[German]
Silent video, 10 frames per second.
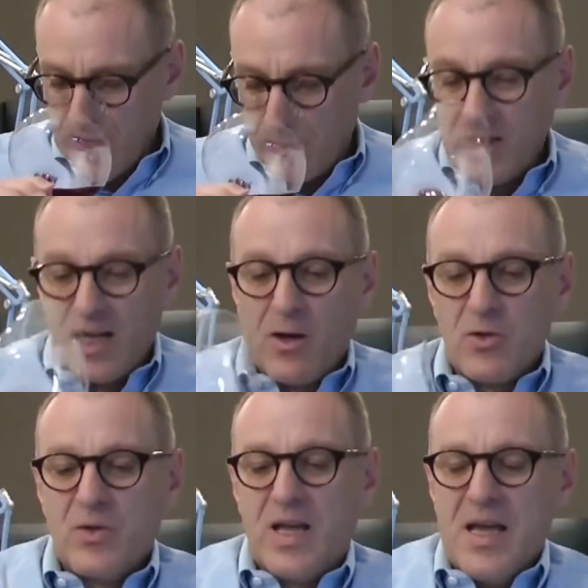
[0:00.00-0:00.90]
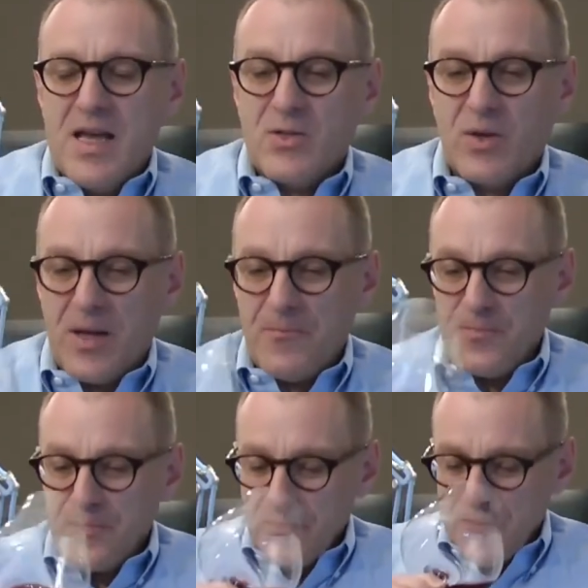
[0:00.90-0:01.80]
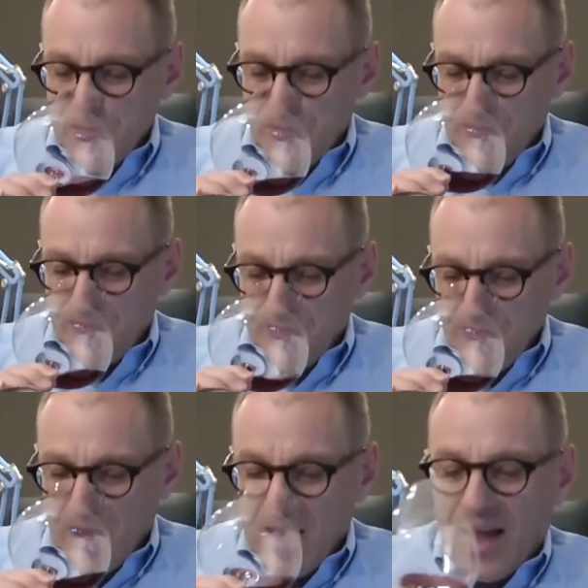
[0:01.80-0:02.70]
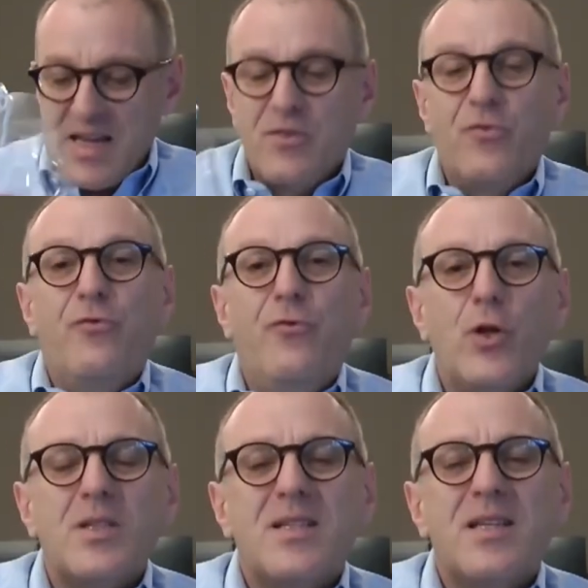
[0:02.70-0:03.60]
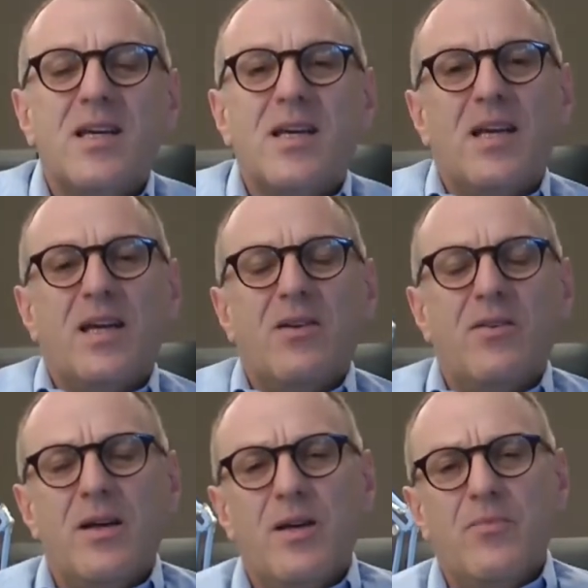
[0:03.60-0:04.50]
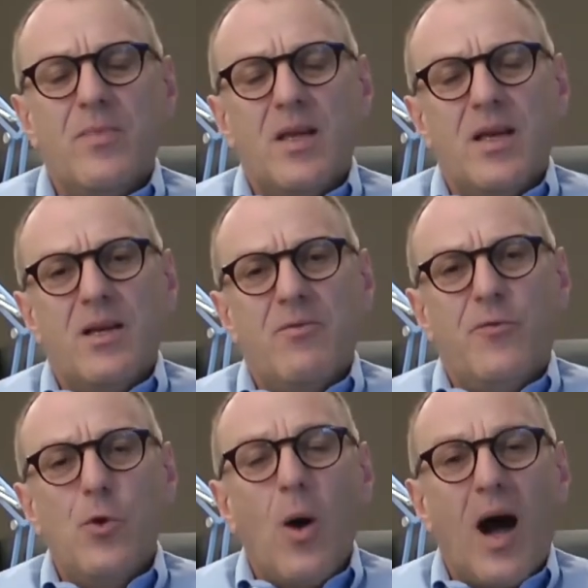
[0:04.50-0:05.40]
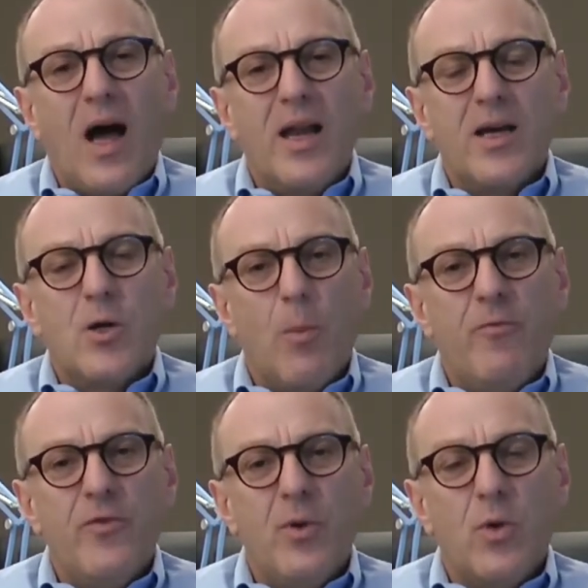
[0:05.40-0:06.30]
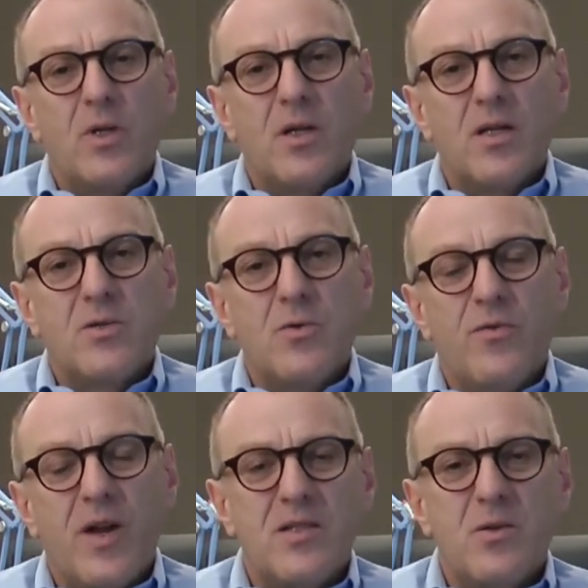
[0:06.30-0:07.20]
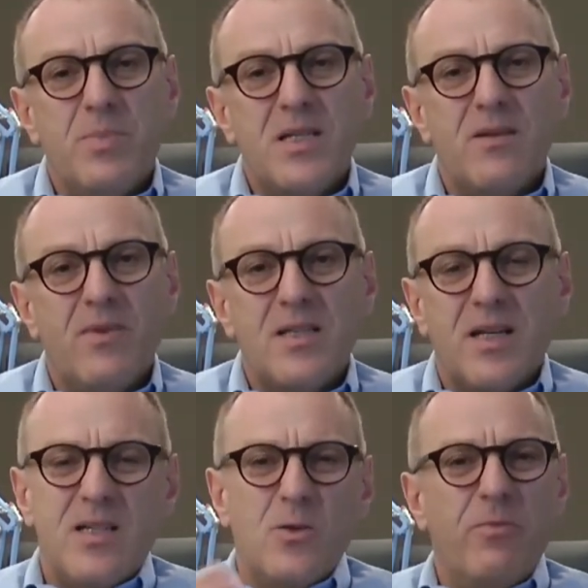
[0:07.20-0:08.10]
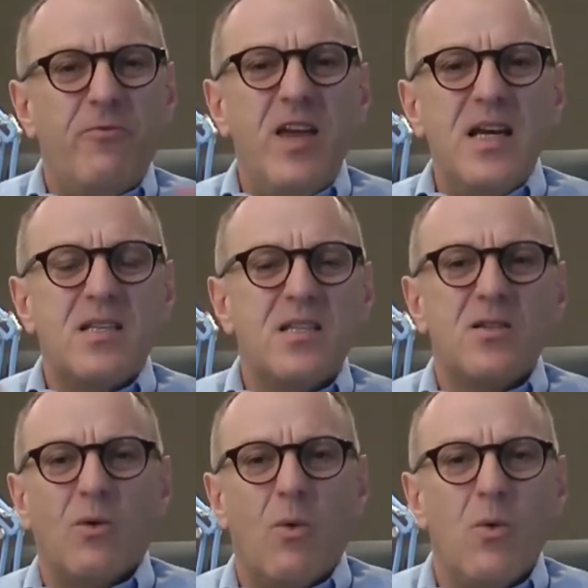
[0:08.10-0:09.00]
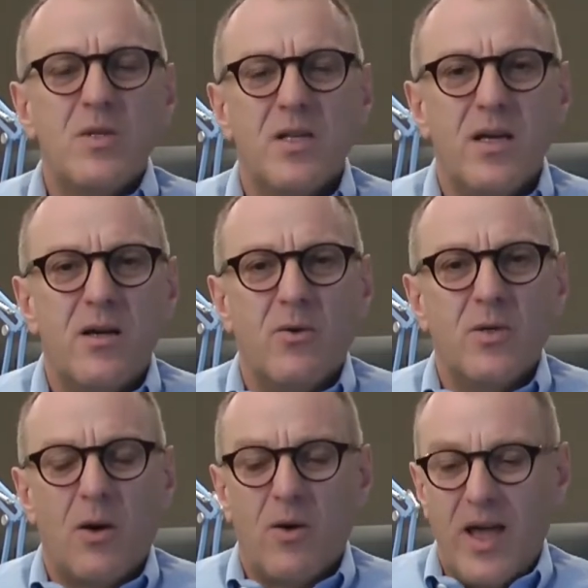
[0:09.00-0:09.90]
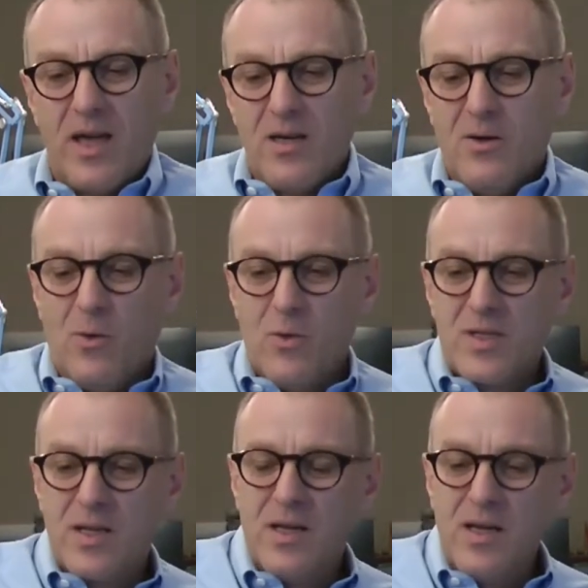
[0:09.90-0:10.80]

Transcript: Aber dann auch so eine, so eine ähm, recht würzige ähm, äh, florale Kopfnote dazu. Vielleicht so ein bisschen was in Richtung Pfingstrose oder auch Heckenrose.